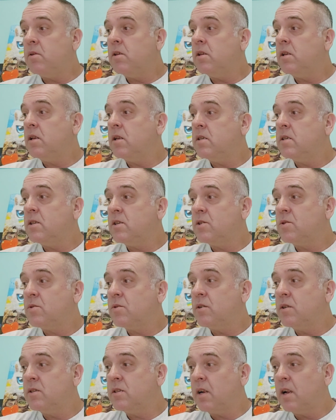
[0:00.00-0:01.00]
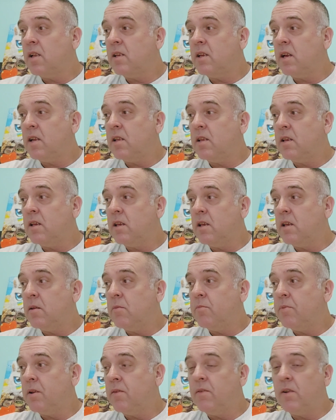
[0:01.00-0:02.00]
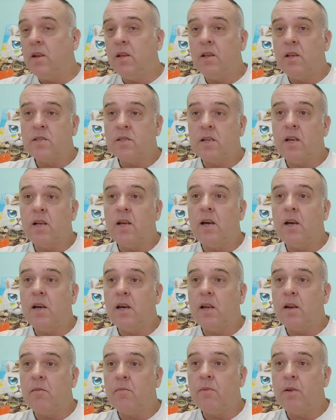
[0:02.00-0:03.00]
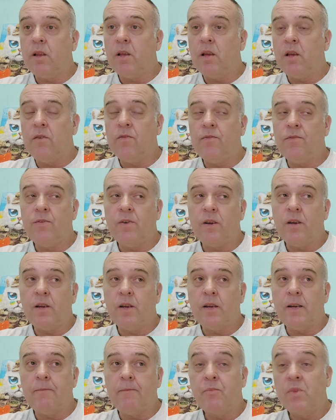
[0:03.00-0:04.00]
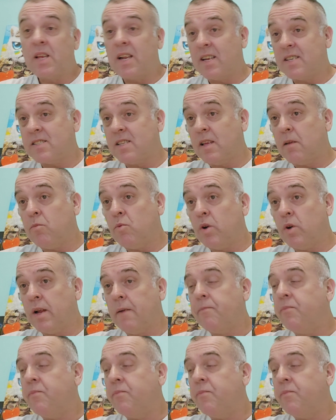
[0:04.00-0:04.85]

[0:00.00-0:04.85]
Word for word: Интересно, что израильтяне привели несколько кораблей в Красное море.